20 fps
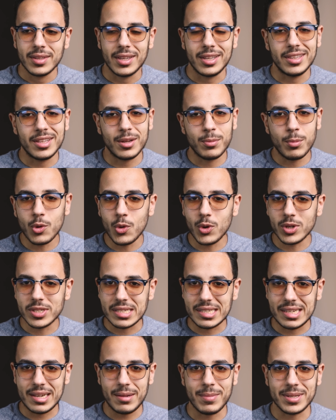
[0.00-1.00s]
ان البوكو
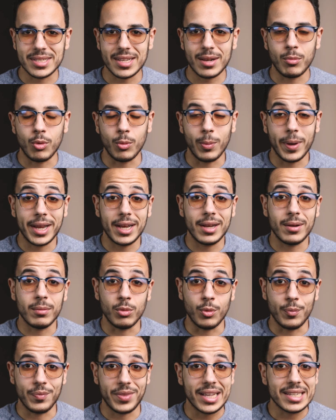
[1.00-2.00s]
اكس 3 مازال موبايل
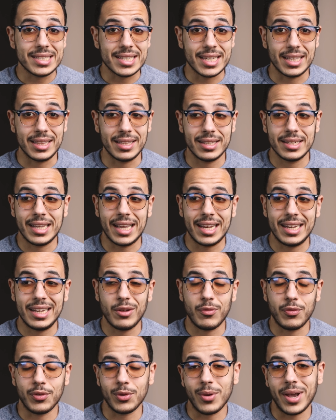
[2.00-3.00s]
ممتاز جدا يعني
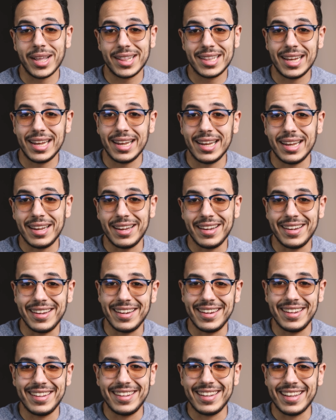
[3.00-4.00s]
الفروقات
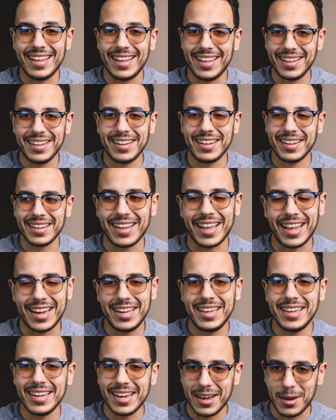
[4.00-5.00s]
اللي
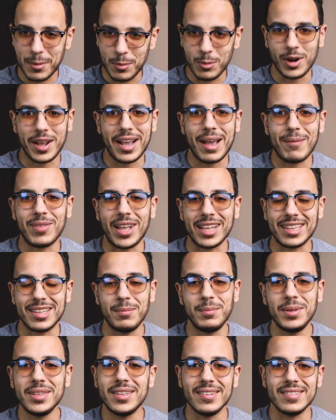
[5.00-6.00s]
خلينا للمراجعه بتاعت
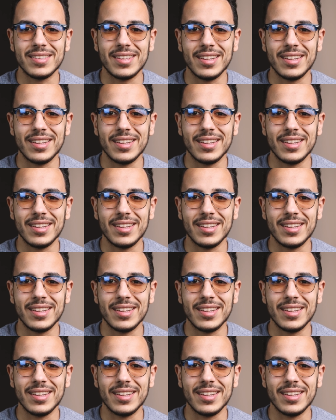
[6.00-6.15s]
المي 10